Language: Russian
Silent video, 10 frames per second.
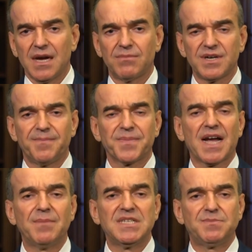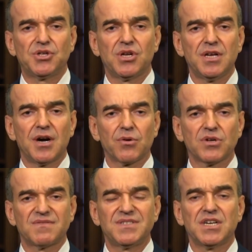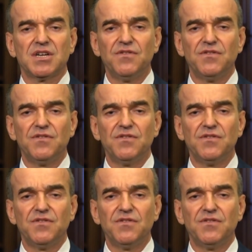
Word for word: мы обеспечили рост всех